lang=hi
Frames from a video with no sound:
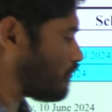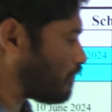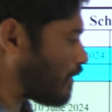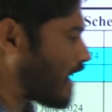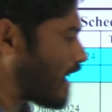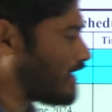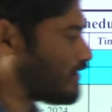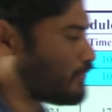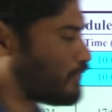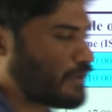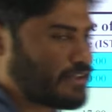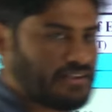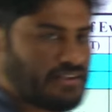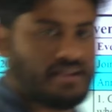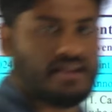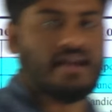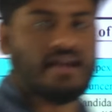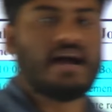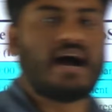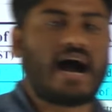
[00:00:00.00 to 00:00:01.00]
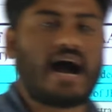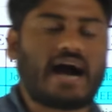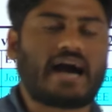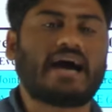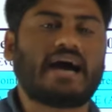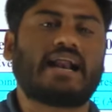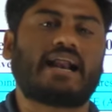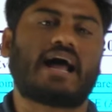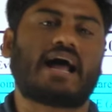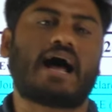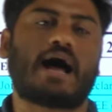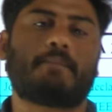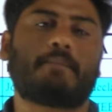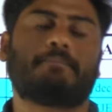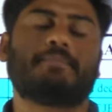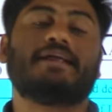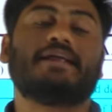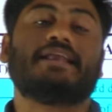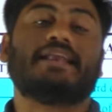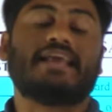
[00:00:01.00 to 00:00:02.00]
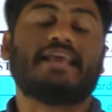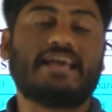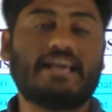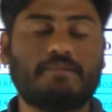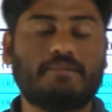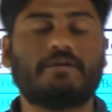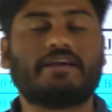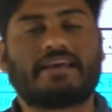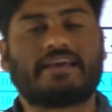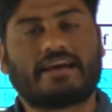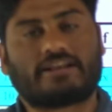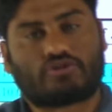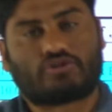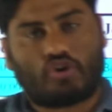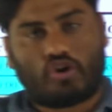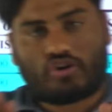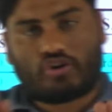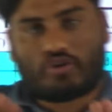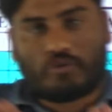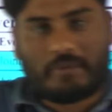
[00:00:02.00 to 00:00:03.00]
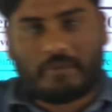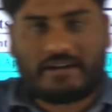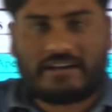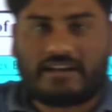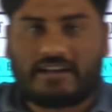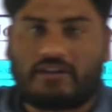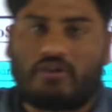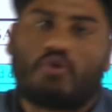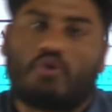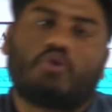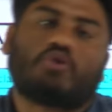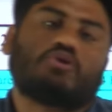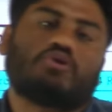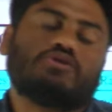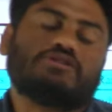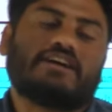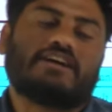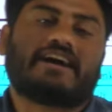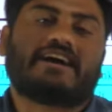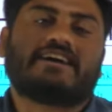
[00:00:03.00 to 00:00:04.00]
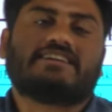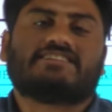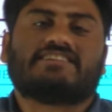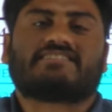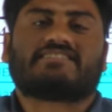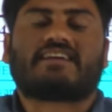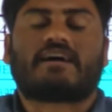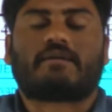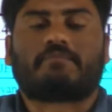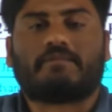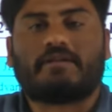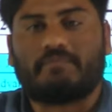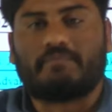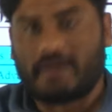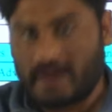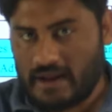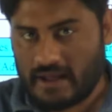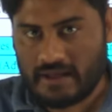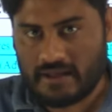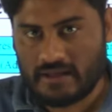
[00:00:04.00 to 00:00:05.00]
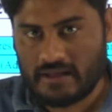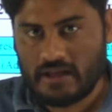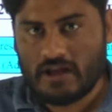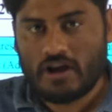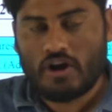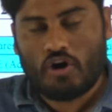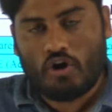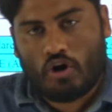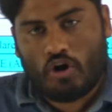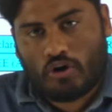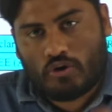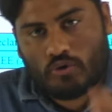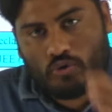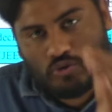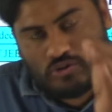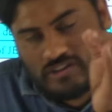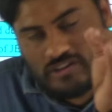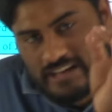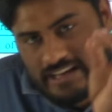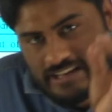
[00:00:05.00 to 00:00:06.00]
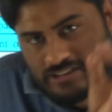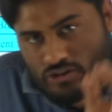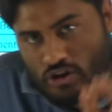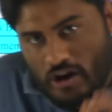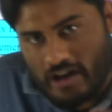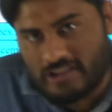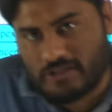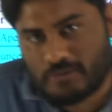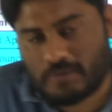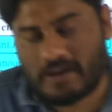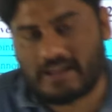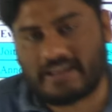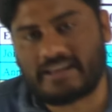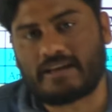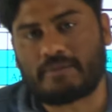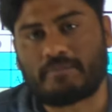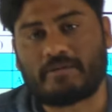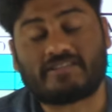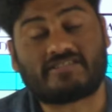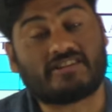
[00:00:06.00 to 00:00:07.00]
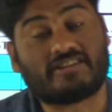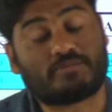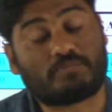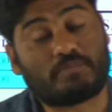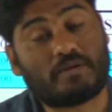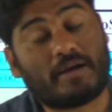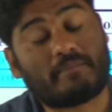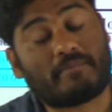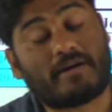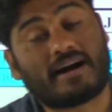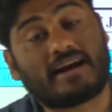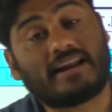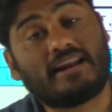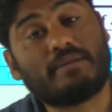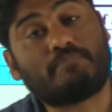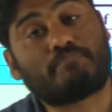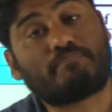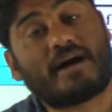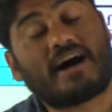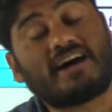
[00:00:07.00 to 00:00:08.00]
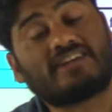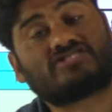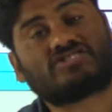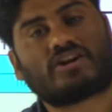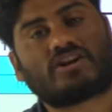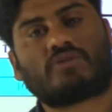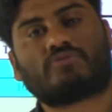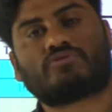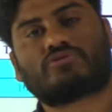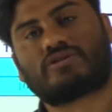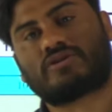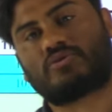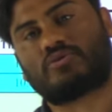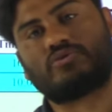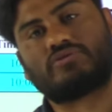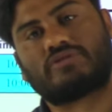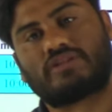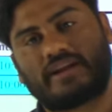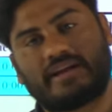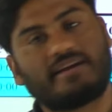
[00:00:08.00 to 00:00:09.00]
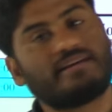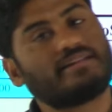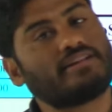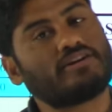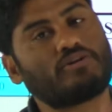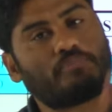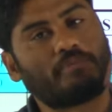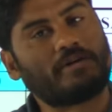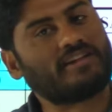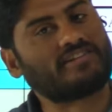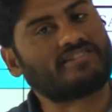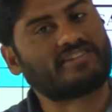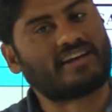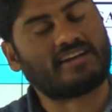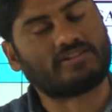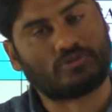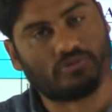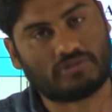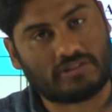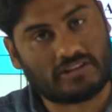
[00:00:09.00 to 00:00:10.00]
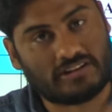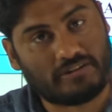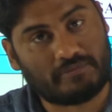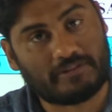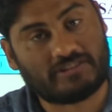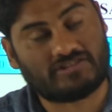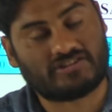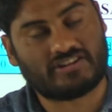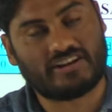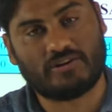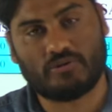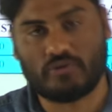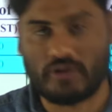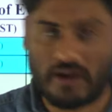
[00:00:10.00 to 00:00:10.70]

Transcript: 5 बजे अगर आपने नहीं भी किया तो ऑटोमेटिक लॉक हो जाएगा जैसा आपने भरा है और उसी चॉइस फिलिंग के बेसिस पे अब अगले पांच राउंड तक होते रहेंगे देखो पहले सात होते थे फिर छह हुए